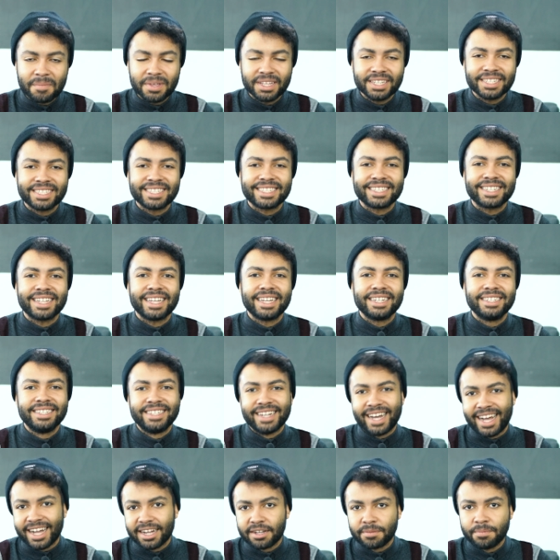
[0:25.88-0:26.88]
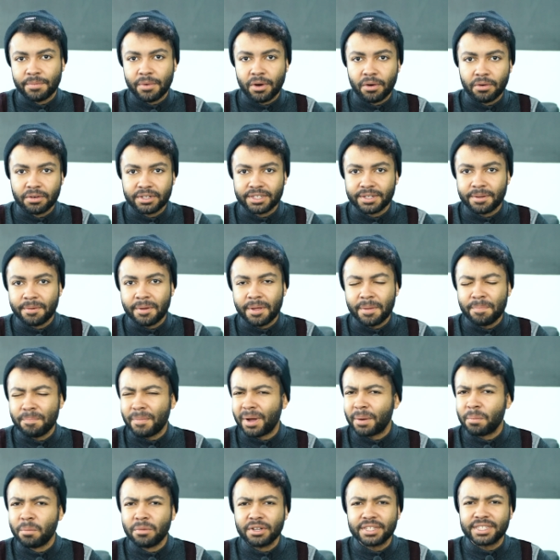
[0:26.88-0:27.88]
ist der Dark Mode.
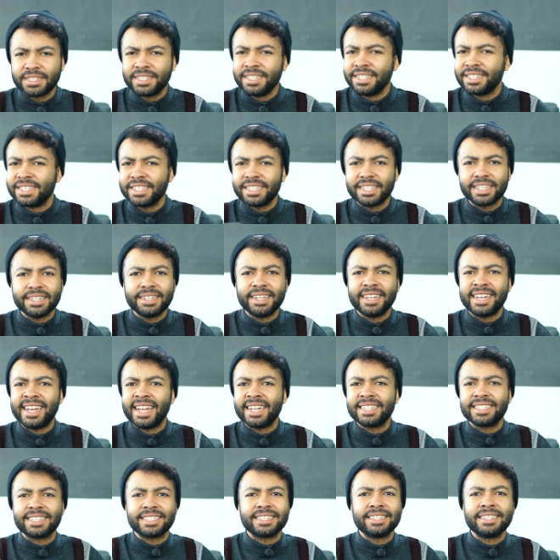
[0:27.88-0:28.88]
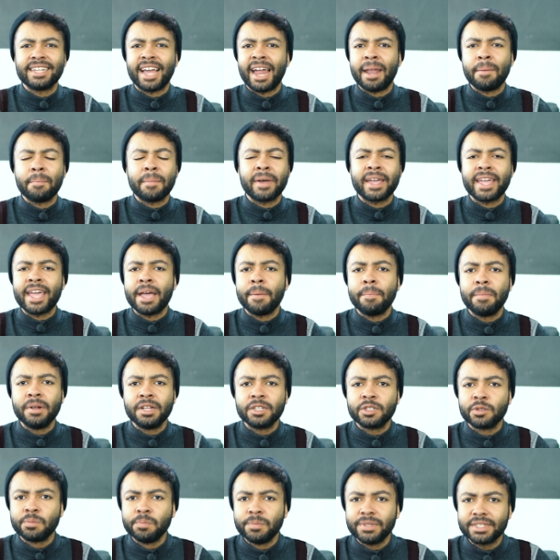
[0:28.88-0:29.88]
Man musste sich in den letzten Jahren bei
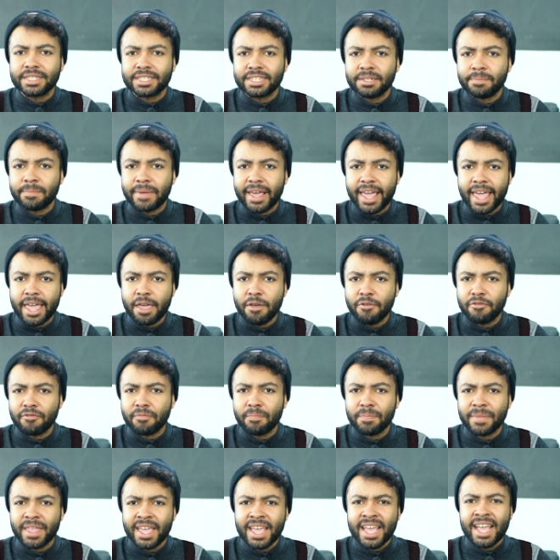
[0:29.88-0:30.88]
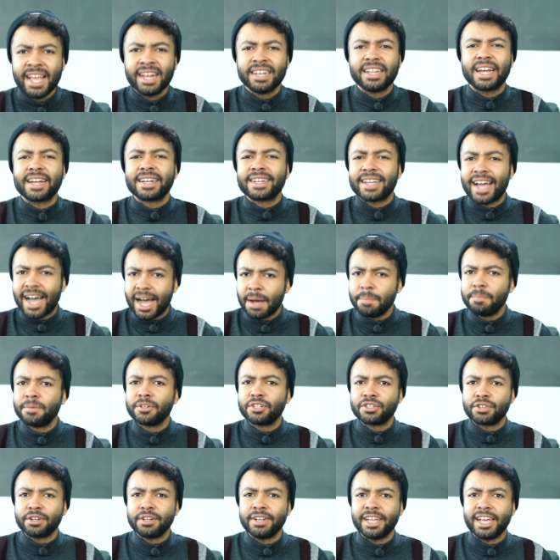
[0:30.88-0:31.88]
Apple so ein bisschen behelfen. Da gab
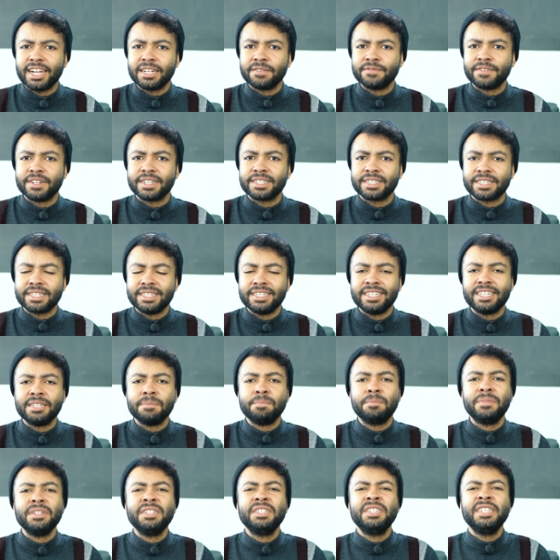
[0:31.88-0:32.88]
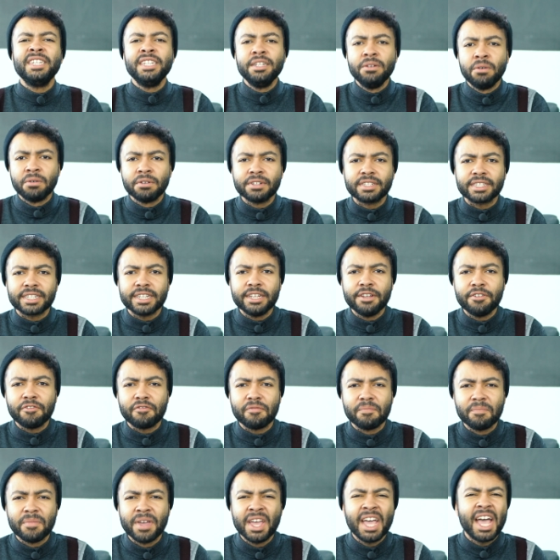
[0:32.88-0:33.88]
es schon etwas in den
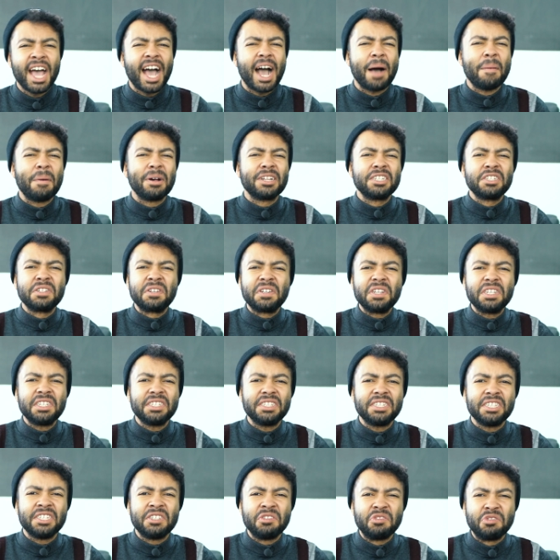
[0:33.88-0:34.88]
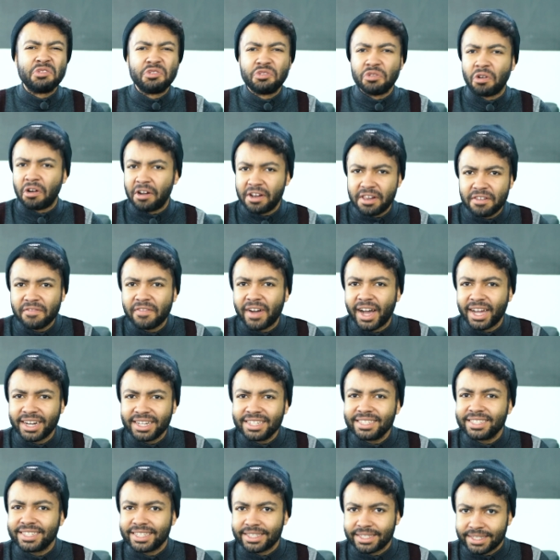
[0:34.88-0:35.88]
Bedienungshilfen, aber so richtig doll war
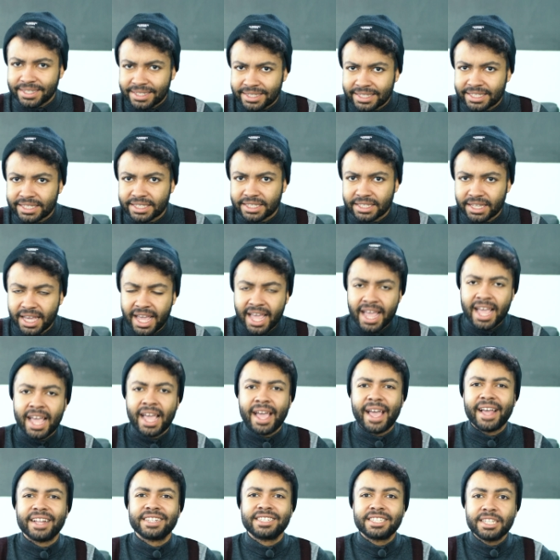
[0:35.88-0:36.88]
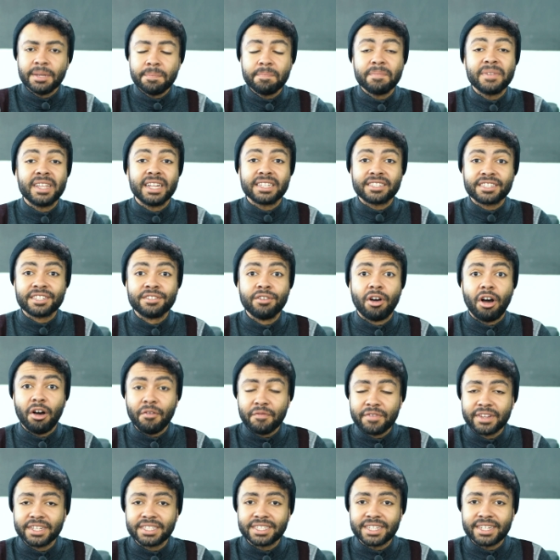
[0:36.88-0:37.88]
das jetzt nicht. Es gibt jetzt einen
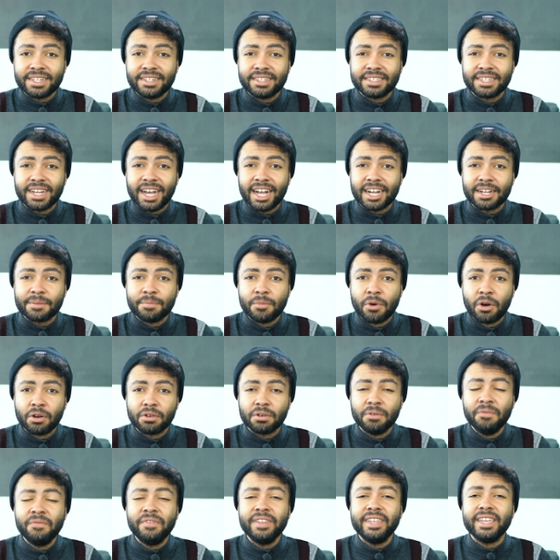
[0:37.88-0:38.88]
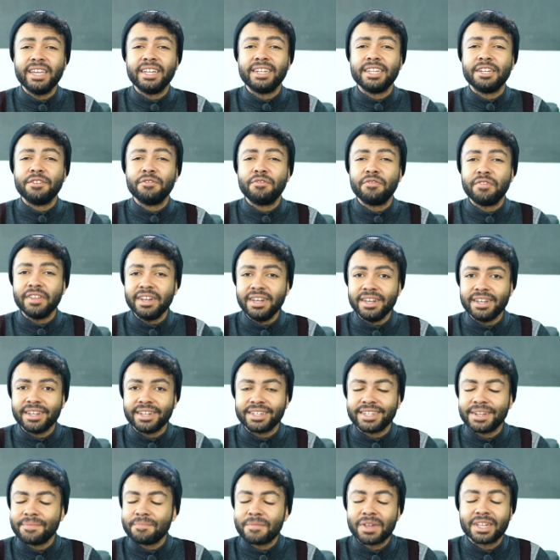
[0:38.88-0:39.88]
offiziellen Dark Mode und wie ihr den
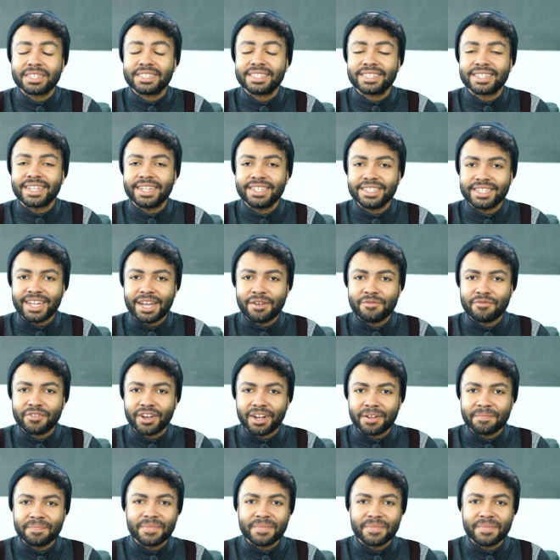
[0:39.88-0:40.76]
findet, das ist ganz einfach.